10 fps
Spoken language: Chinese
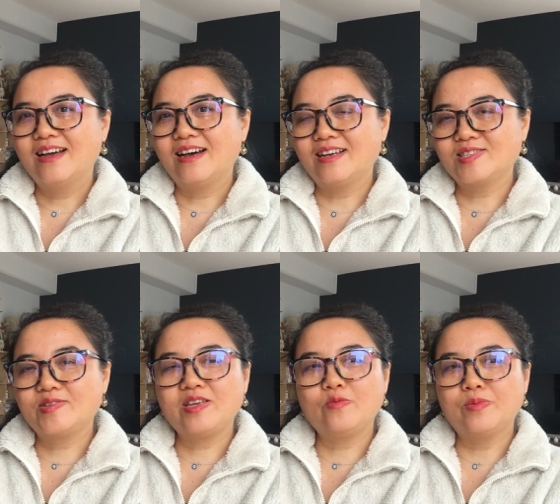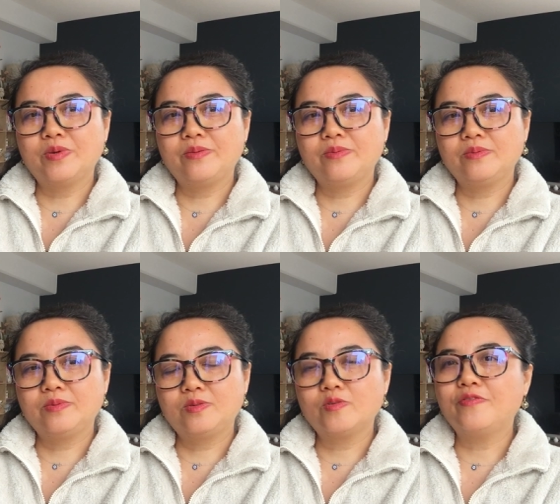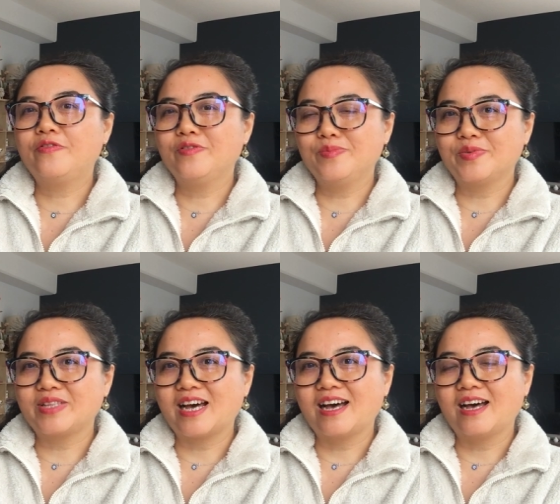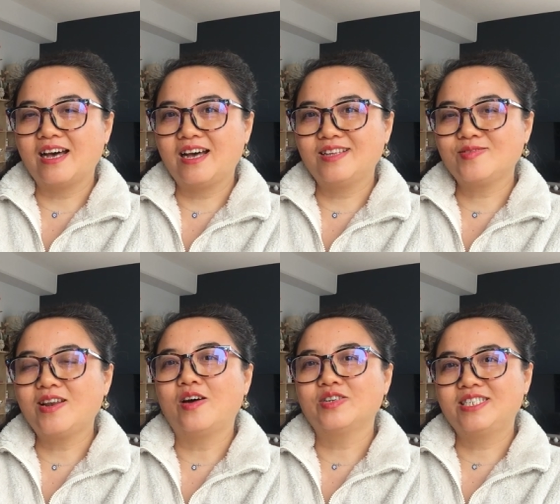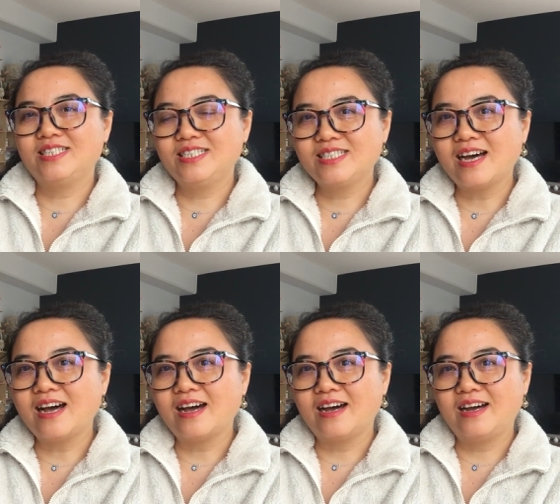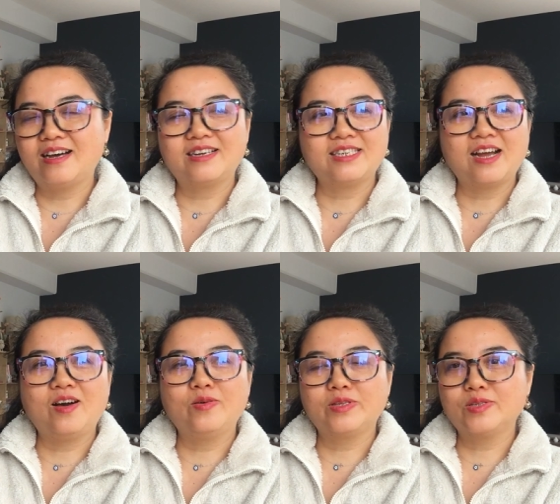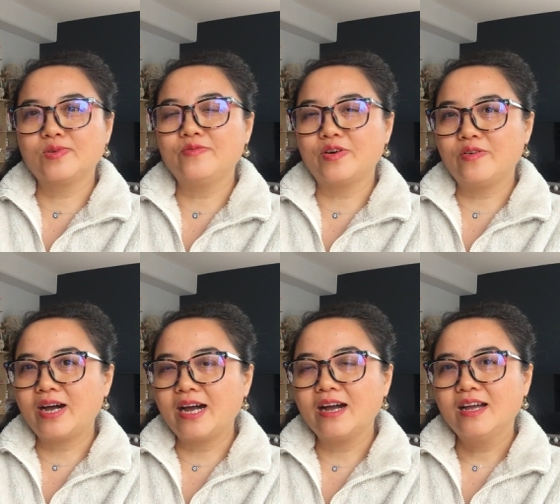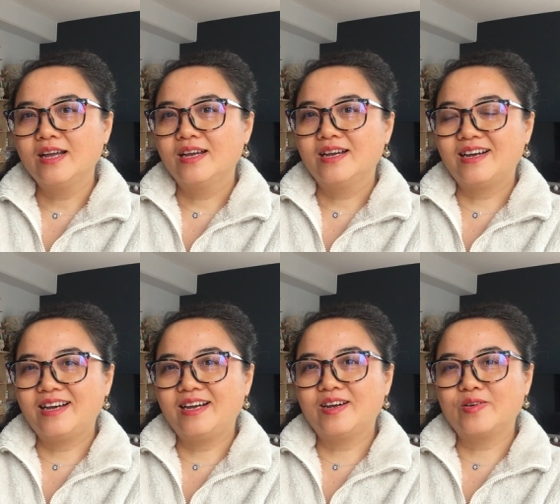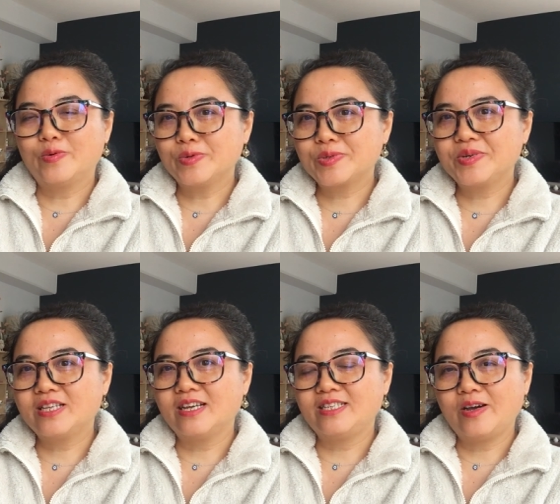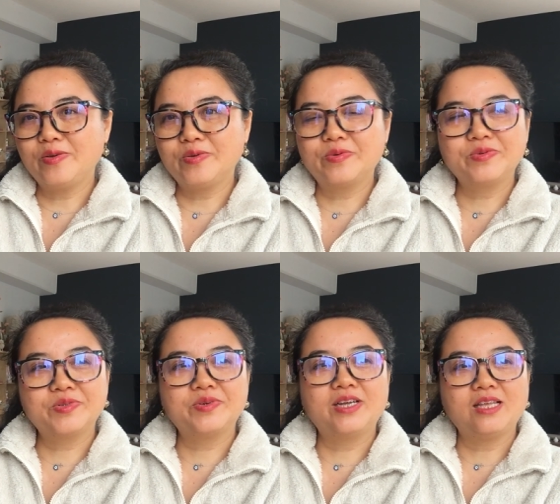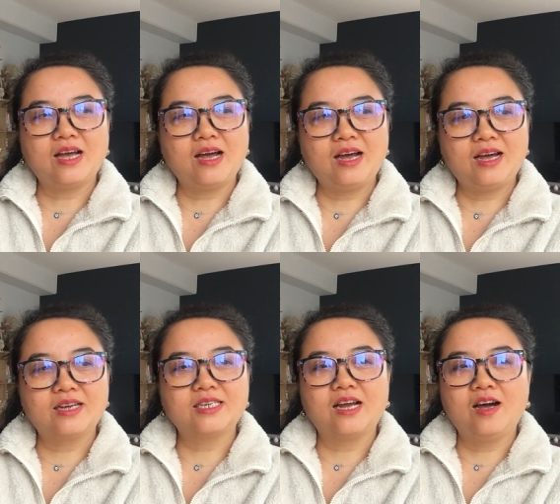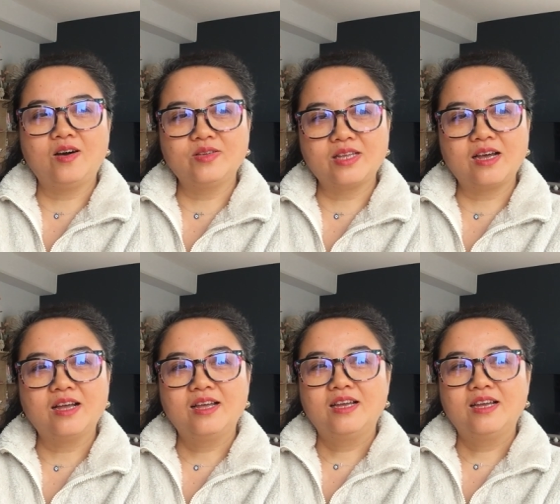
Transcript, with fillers: 啊，所以我们做父母的啊，做老师的啊，然后呢，做文化，啊工作的教育工作的哈，然后呢，